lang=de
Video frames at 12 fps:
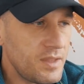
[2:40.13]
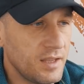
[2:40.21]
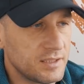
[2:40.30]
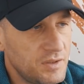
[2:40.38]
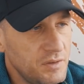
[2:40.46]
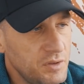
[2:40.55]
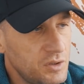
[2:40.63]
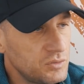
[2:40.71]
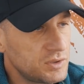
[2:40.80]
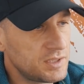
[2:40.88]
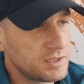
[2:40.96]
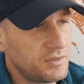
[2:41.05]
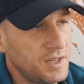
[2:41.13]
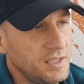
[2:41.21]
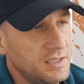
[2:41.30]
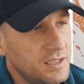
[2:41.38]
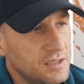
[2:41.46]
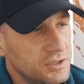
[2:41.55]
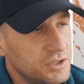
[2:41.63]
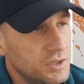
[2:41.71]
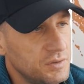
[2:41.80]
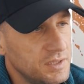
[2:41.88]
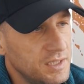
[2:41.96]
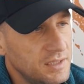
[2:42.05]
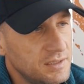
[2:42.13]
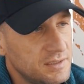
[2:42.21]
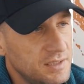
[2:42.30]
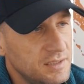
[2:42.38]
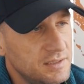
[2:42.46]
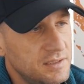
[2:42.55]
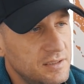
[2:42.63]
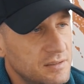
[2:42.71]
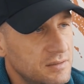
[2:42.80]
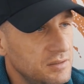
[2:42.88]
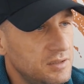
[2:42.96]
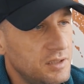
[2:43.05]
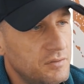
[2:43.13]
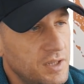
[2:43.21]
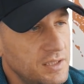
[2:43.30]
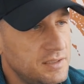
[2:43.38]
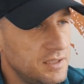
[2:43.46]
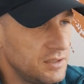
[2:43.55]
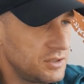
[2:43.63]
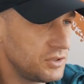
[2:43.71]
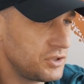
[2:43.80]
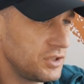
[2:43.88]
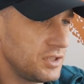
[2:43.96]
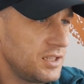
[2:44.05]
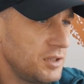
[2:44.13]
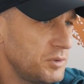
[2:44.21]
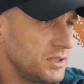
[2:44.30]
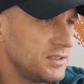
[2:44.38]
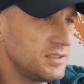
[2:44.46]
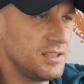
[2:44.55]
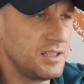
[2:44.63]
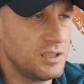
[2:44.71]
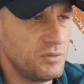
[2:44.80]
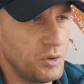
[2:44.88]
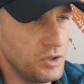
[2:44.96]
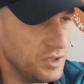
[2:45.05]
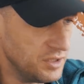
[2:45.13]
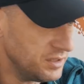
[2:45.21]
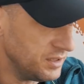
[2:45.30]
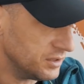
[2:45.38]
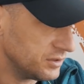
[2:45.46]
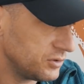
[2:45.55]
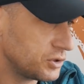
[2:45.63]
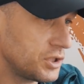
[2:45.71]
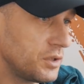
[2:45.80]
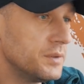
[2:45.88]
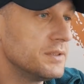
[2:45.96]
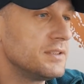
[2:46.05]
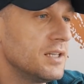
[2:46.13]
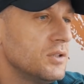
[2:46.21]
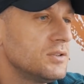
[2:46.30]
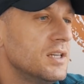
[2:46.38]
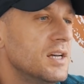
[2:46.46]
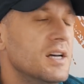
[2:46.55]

Jetzt, wenn wir uns das weiter anschauen, ja, das heißt, den, den weißen Töschchen, ich glaube, das ist irgendwo in Indien, so schauen sie aus,